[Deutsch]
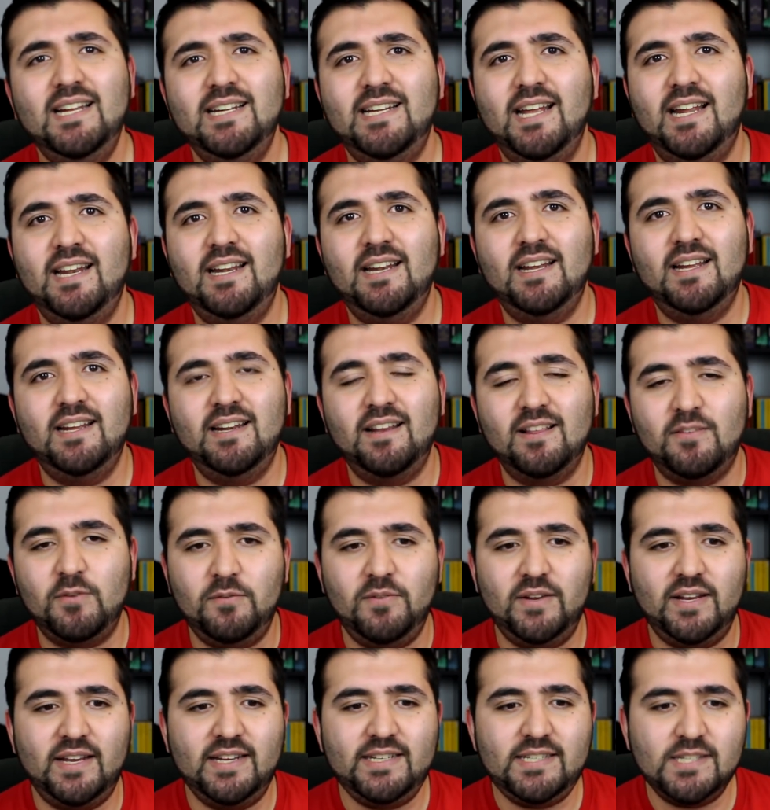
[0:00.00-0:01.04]
denn äh, das wird
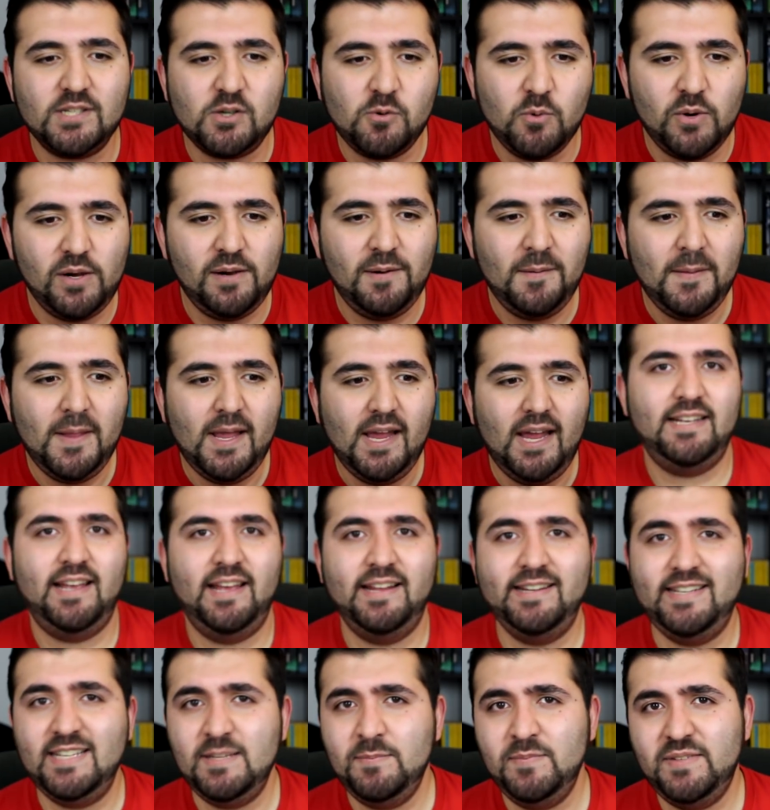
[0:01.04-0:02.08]
wieder richtig cool. In
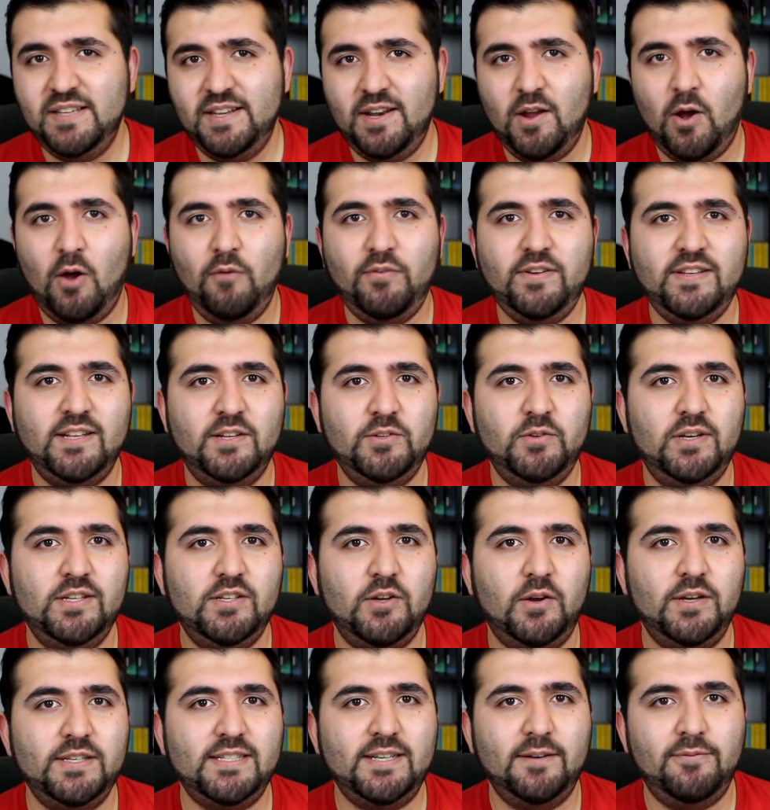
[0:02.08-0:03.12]
diesem Sinne hoffe ich natürlich,
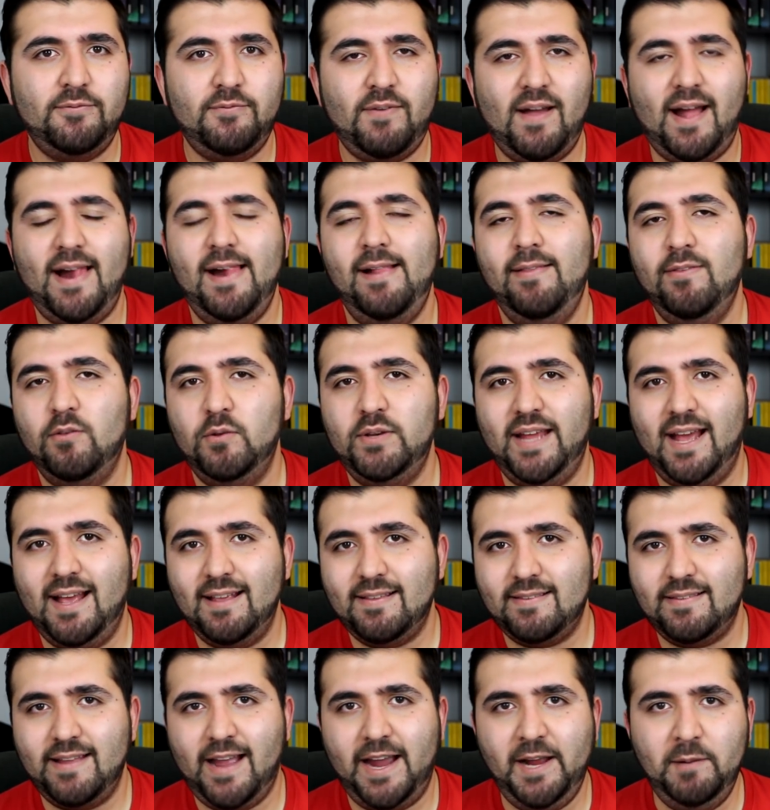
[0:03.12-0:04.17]
euch gefallen so die
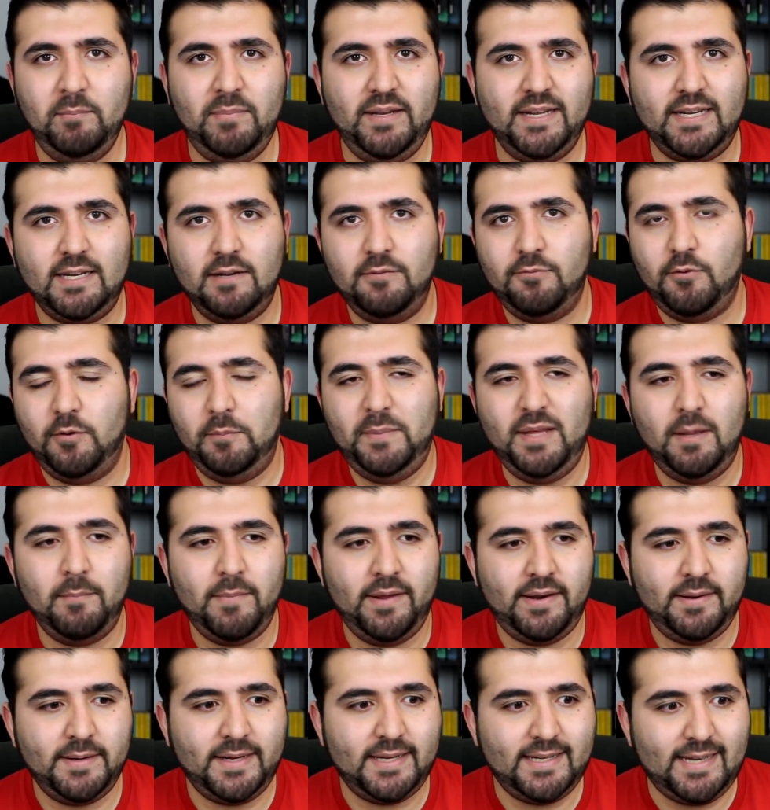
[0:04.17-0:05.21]
ersten Einblicke von mir,
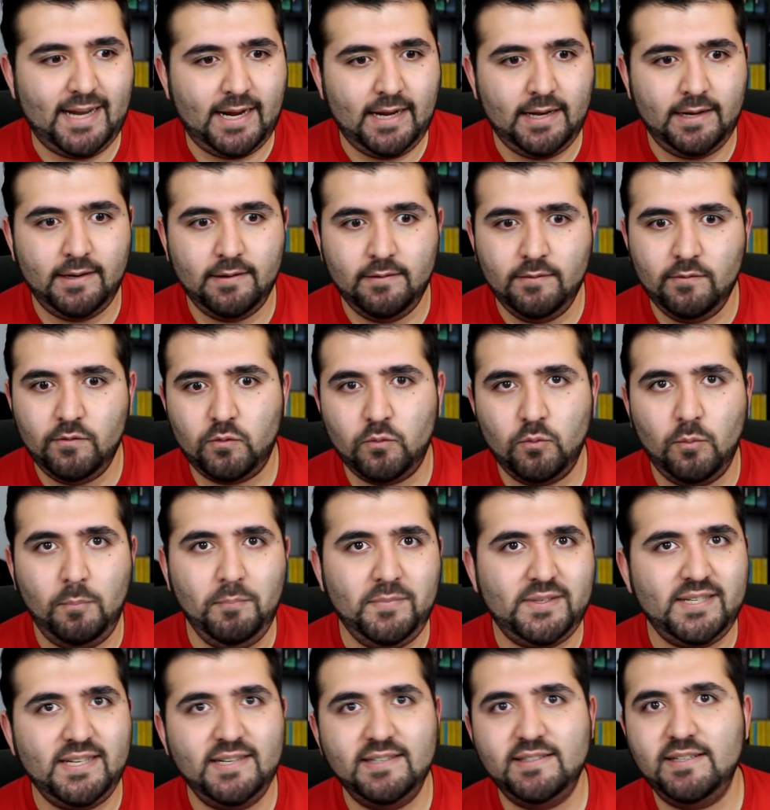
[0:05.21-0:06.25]
meine Gedanken zum
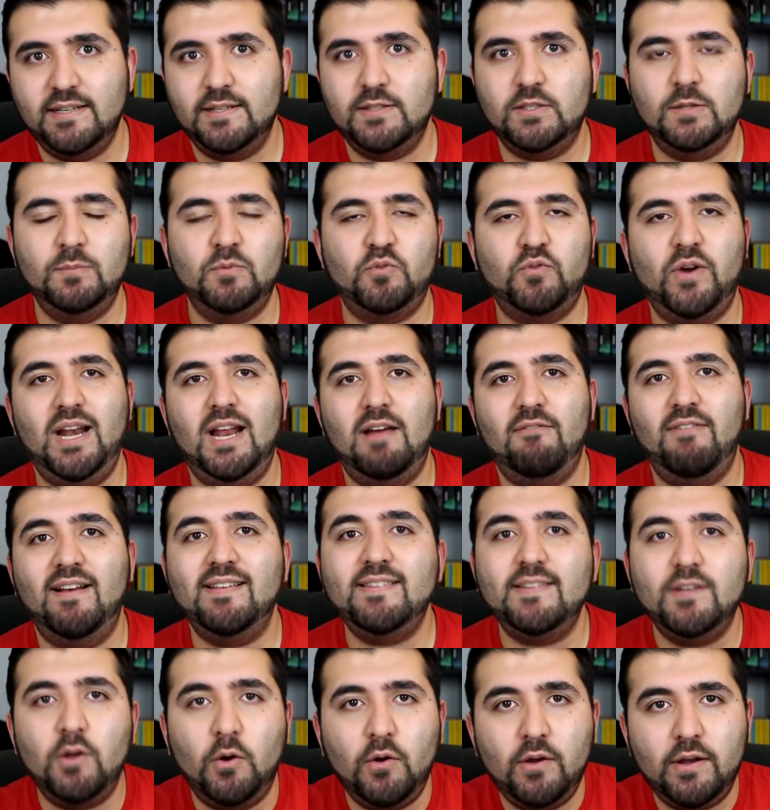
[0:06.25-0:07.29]
Teaser, zum Trailer. Was
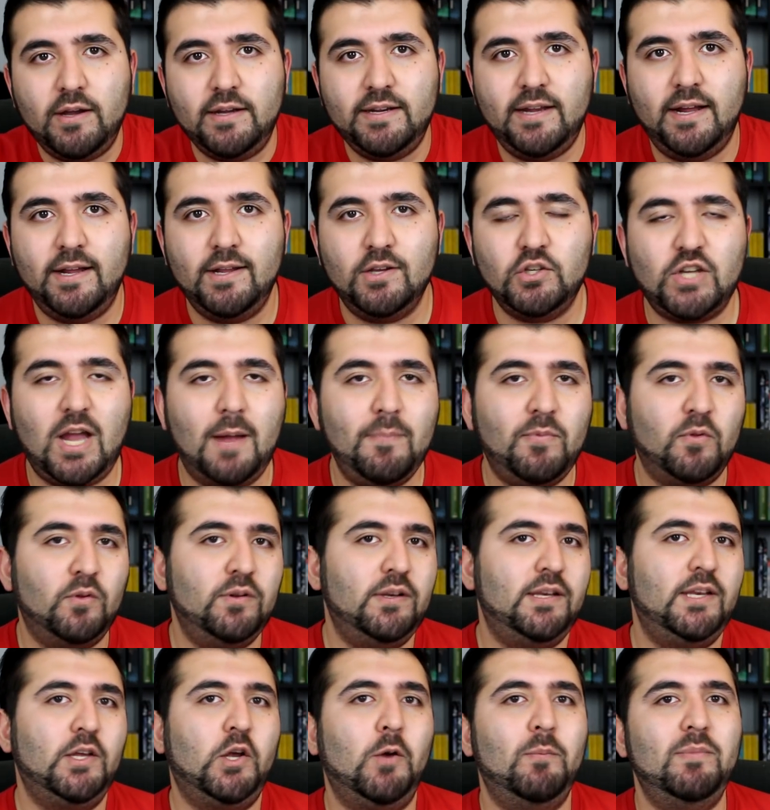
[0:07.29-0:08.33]
sind eure Gedanken? Schreibt es unten
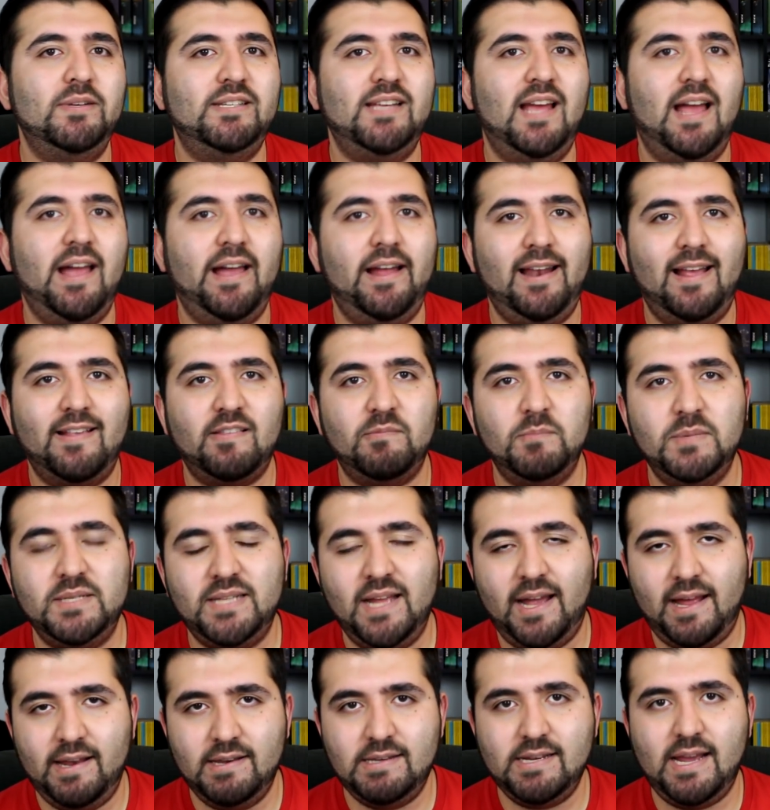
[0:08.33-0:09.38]
in die Kommentare, lasst mich
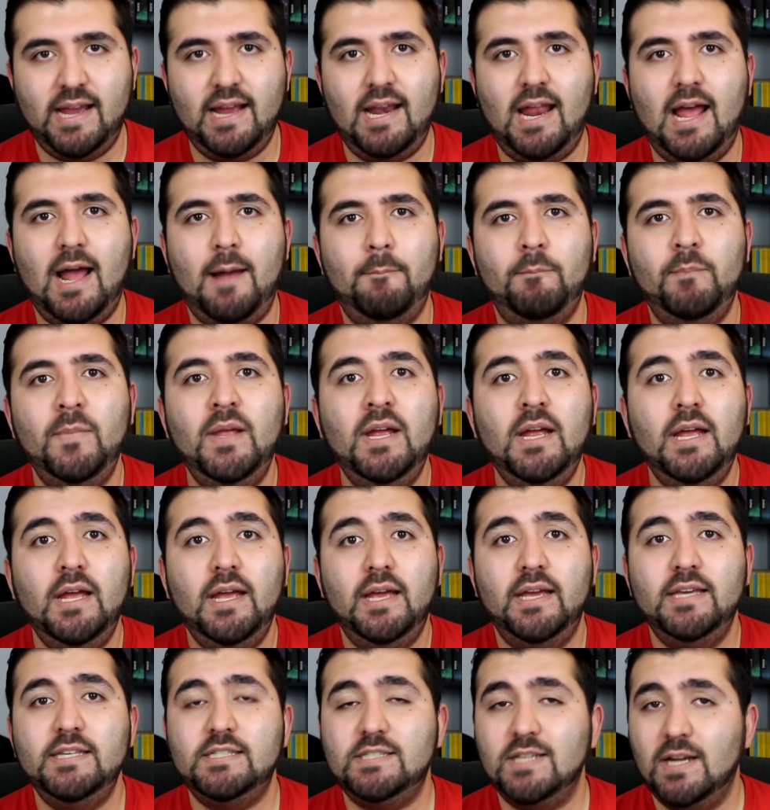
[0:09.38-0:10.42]
daran teilhaben.
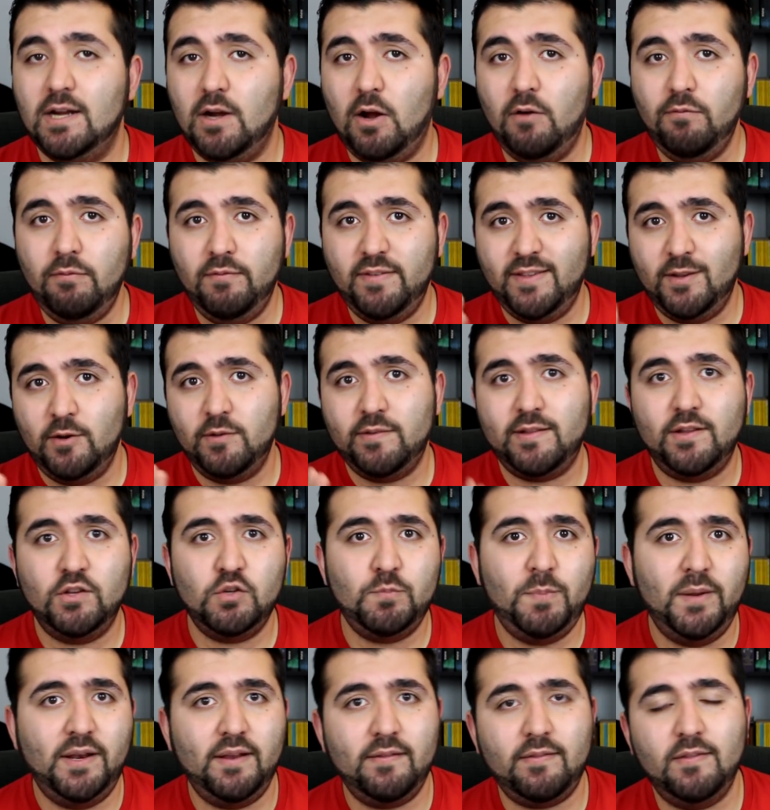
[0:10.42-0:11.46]
Ich äh, hoffe, wir sehen uns dann
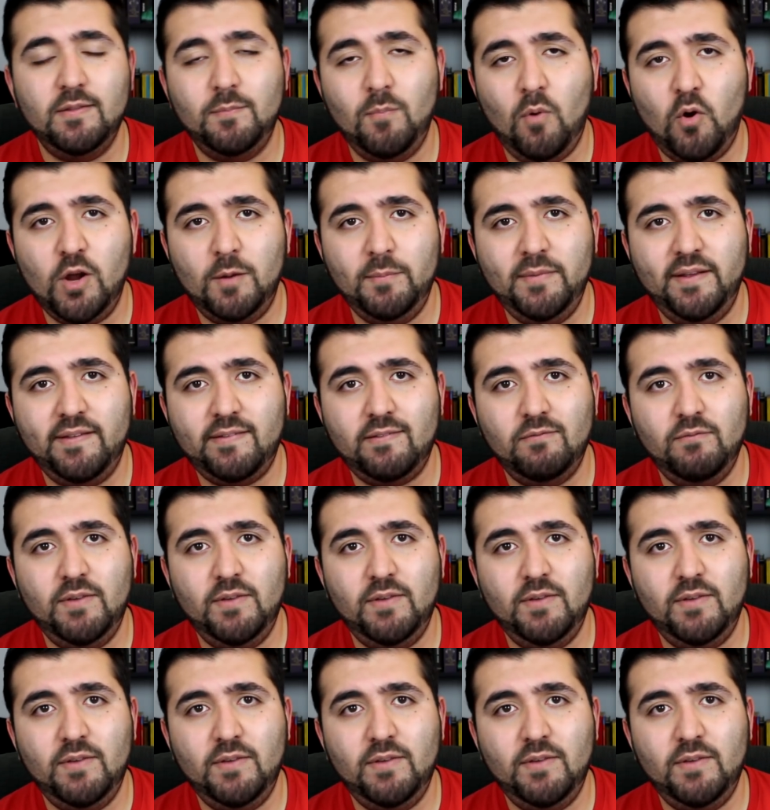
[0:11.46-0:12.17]
spätestens morgen im nächsten